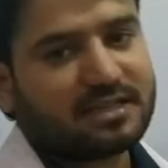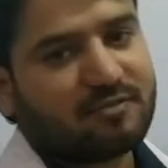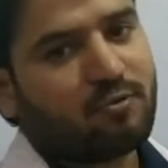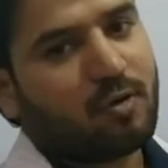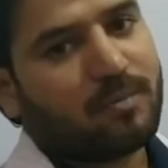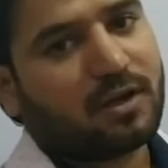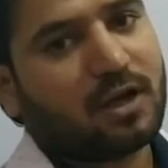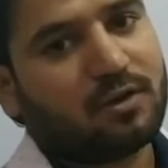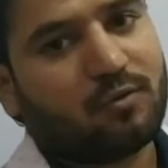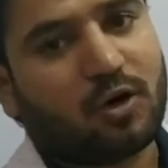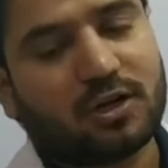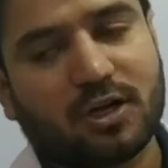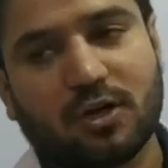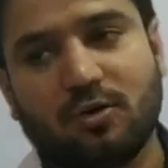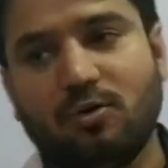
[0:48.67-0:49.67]
की फॉर्म में
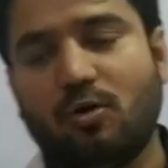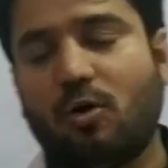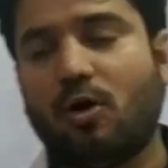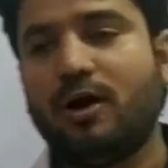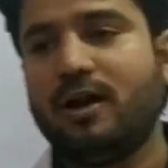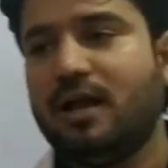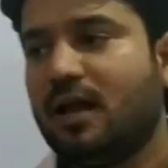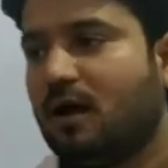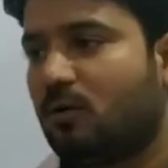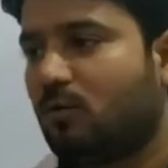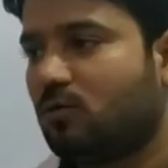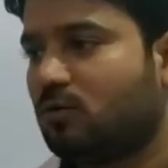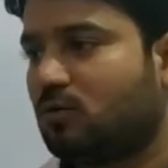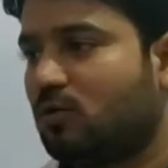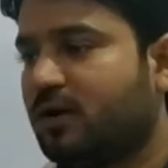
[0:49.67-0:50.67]
कन्वर्ट करो और
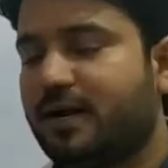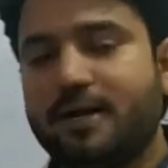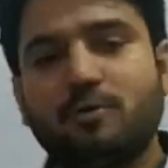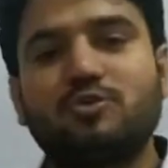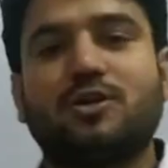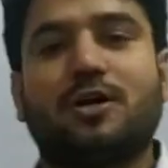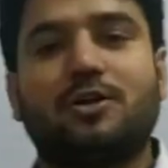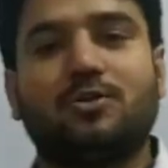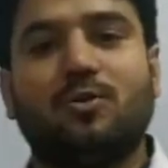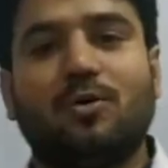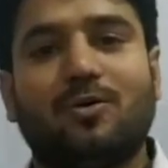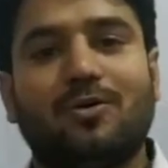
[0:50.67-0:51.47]
उनको रिड्यूस कर दो